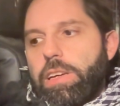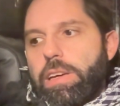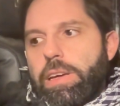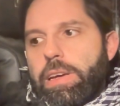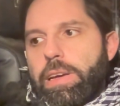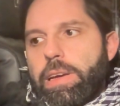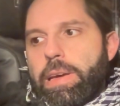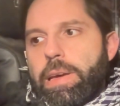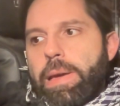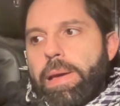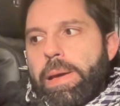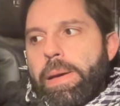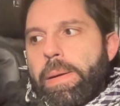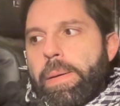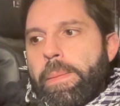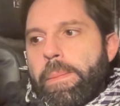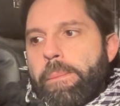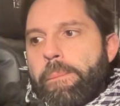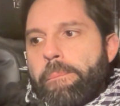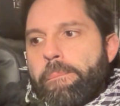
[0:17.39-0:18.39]

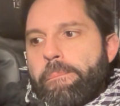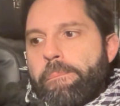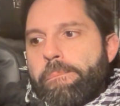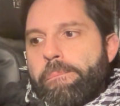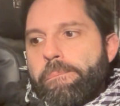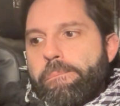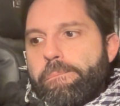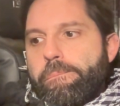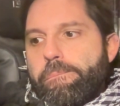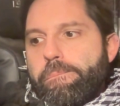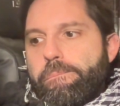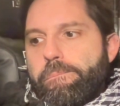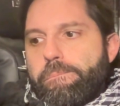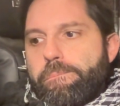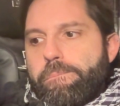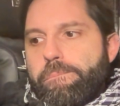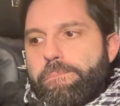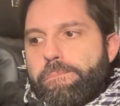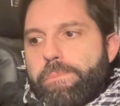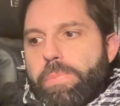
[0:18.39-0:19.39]
Eh,
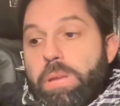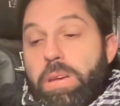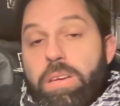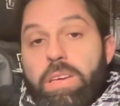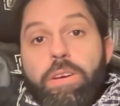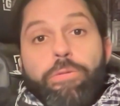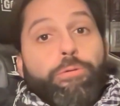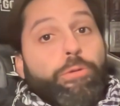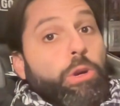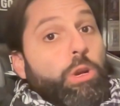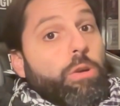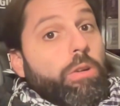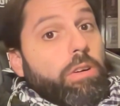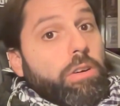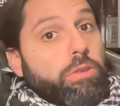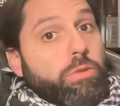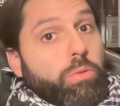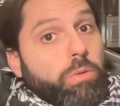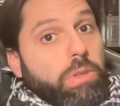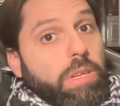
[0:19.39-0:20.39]
y qué frío el
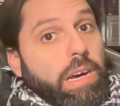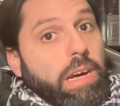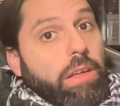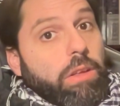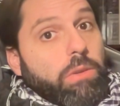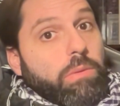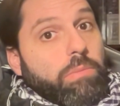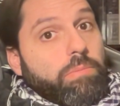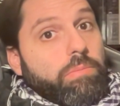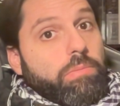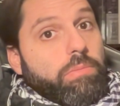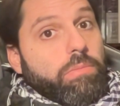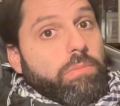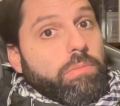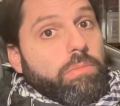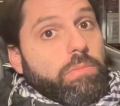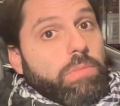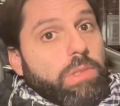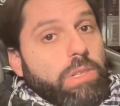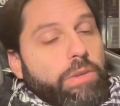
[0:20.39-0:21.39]
resultado.
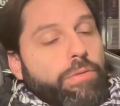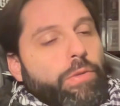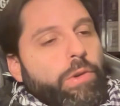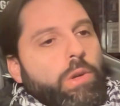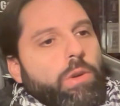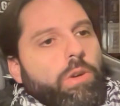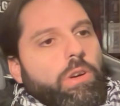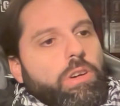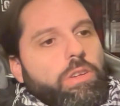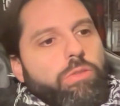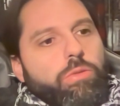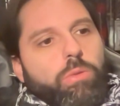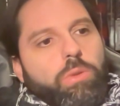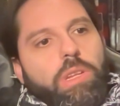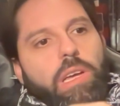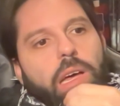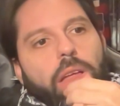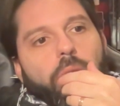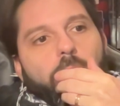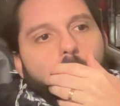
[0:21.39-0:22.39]
Qué frío el
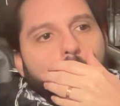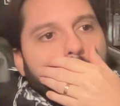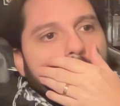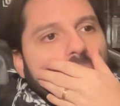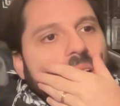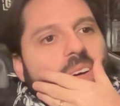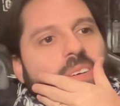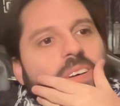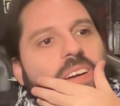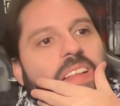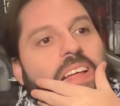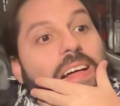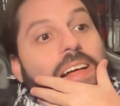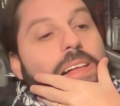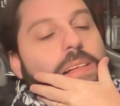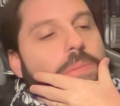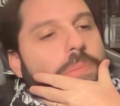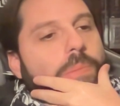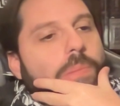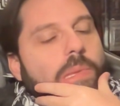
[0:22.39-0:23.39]
resultado. La
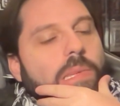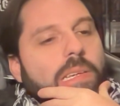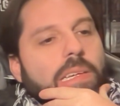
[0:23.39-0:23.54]
verdad,